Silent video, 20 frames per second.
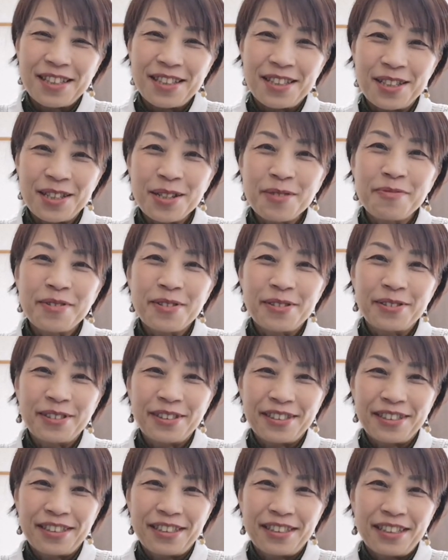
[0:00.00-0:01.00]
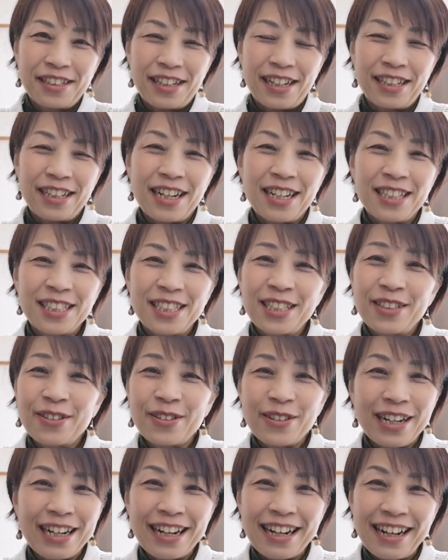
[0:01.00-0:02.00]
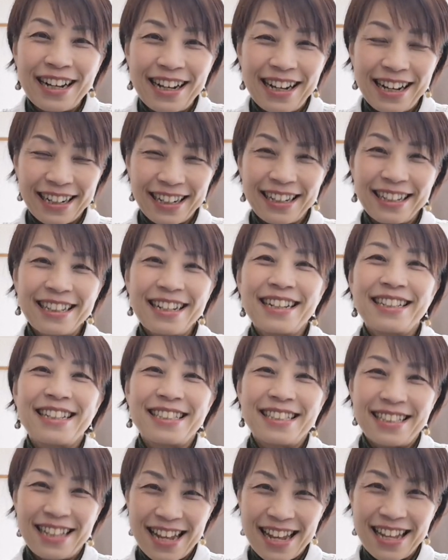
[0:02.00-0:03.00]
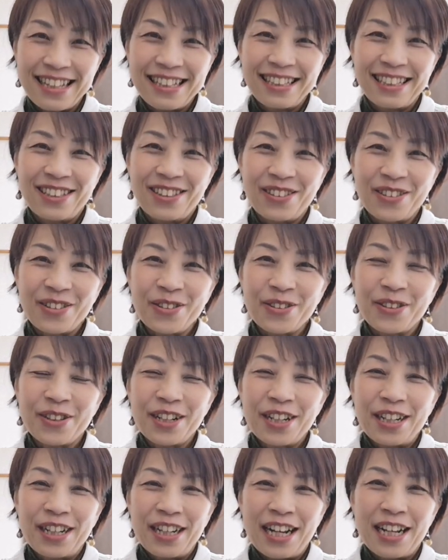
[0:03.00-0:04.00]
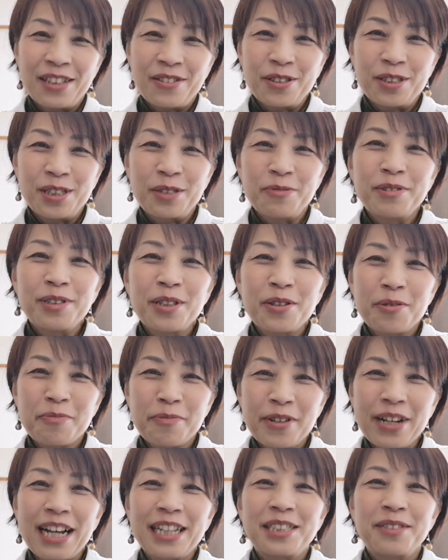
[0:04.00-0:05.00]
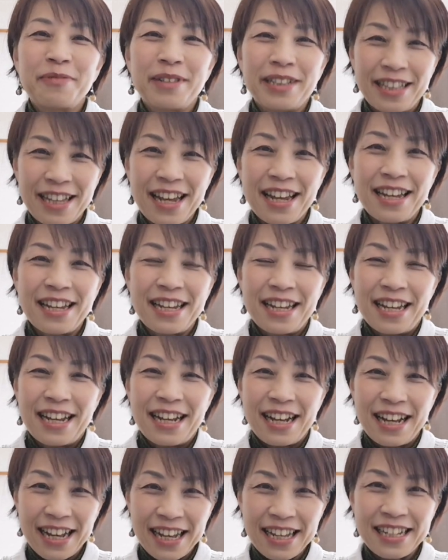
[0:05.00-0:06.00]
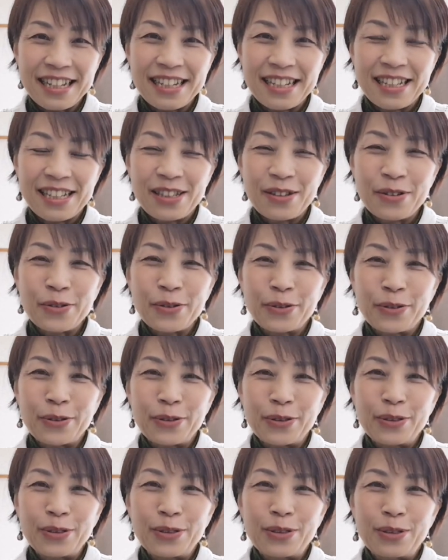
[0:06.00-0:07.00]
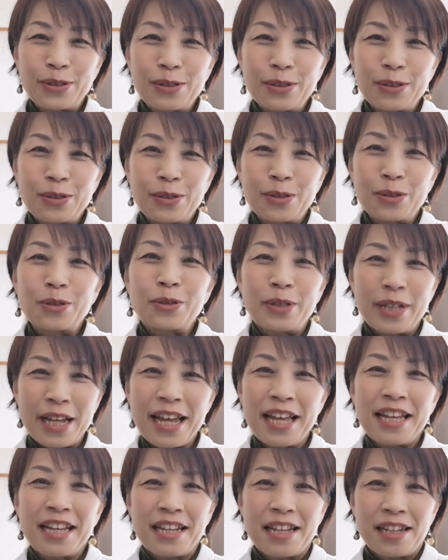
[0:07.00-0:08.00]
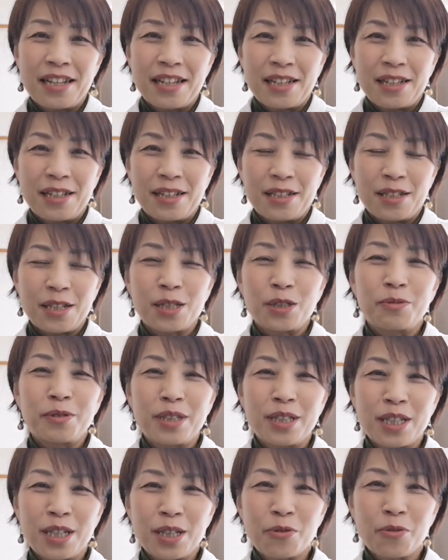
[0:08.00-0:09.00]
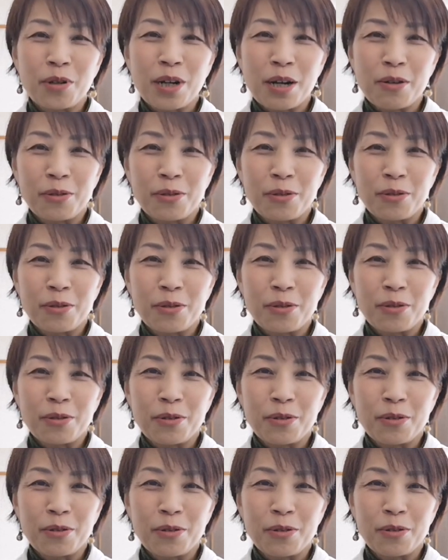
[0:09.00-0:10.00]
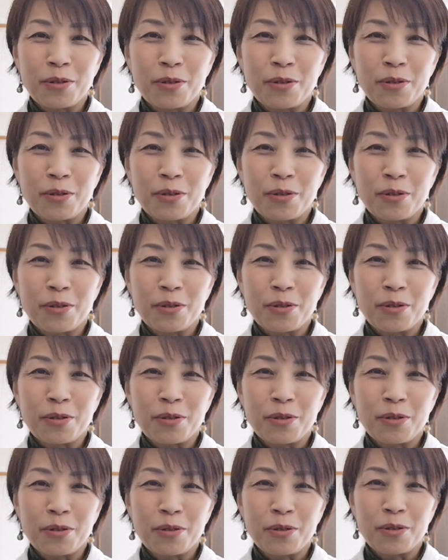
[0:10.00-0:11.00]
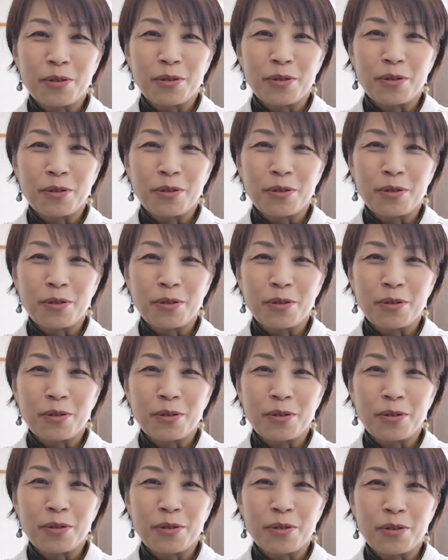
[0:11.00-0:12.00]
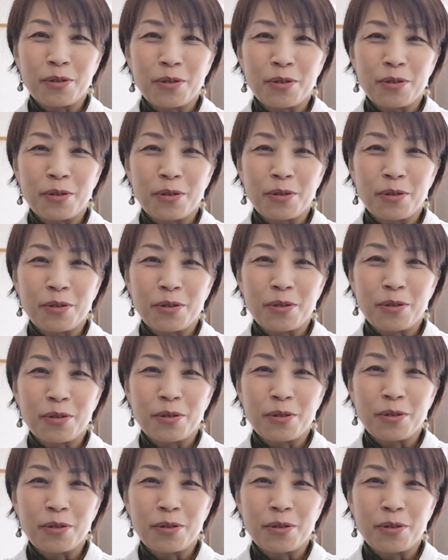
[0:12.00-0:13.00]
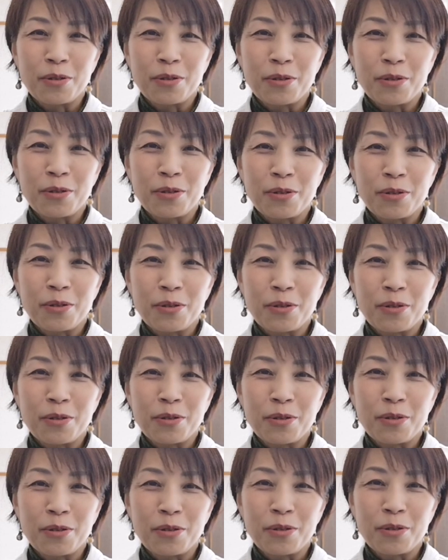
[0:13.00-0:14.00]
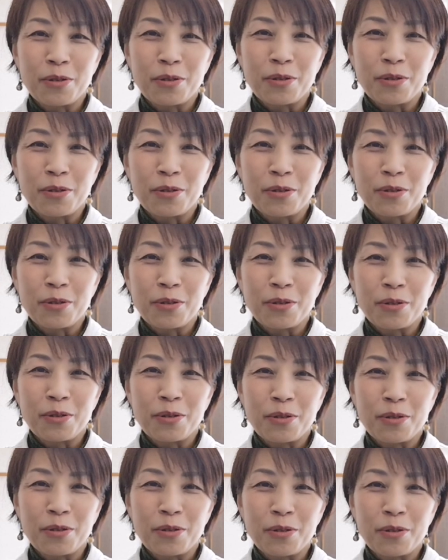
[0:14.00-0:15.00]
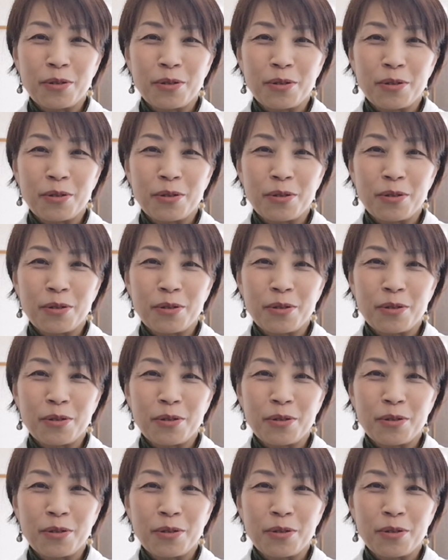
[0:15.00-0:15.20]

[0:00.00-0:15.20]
ずいぶん新しい動画が上がらないですね。と、あの、自分で思い始めて、はい、今日、ちょっとね、久しぶりに動画を撮ってみています。えっ、ー、と、今日は、えー、これ逆に映っ